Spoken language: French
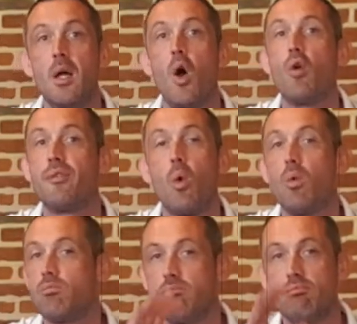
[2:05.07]

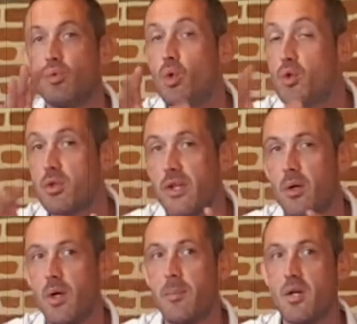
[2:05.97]
environ 200
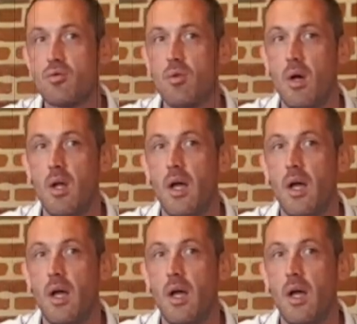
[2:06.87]
calories par jour,